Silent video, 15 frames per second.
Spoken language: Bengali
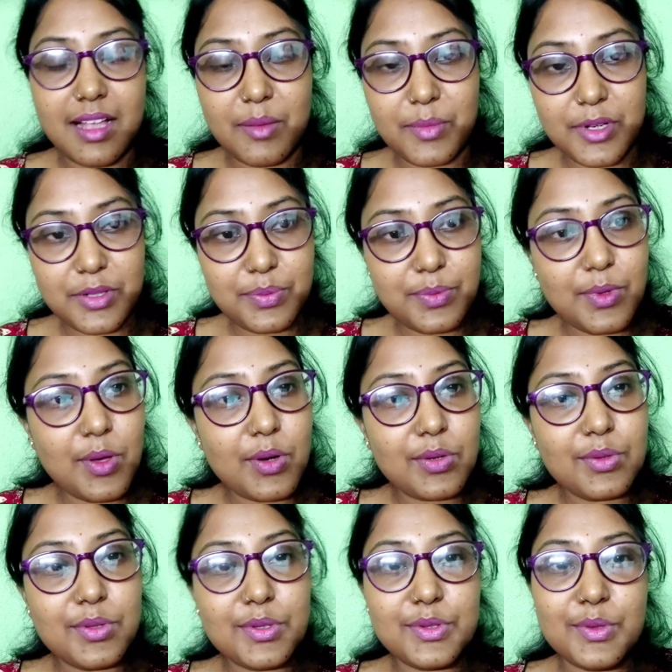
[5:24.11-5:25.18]
আমার
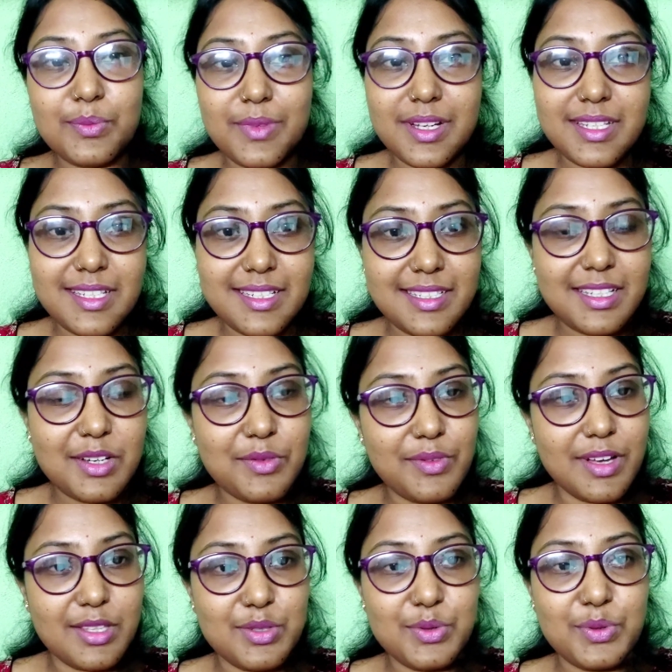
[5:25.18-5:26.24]
ব্লগগুলো তোমরা ঠিকঠাক
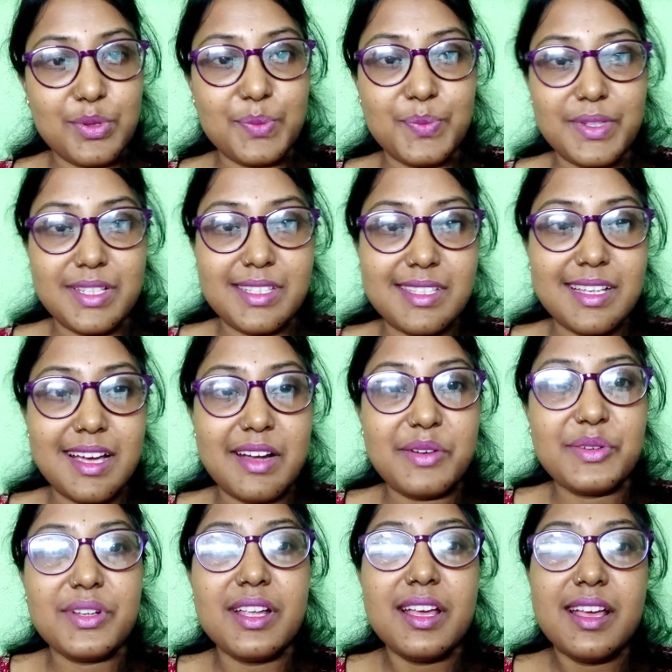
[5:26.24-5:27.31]
ওয়াচ করো প্লিজ
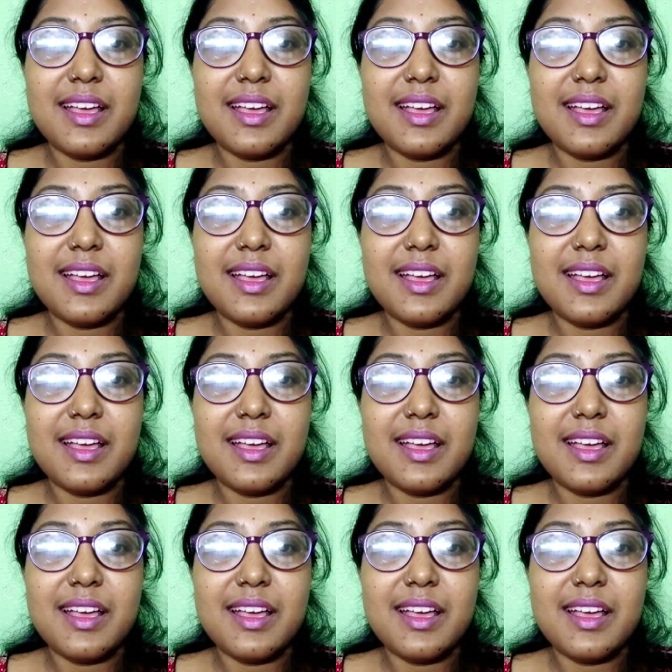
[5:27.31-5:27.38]
কারণ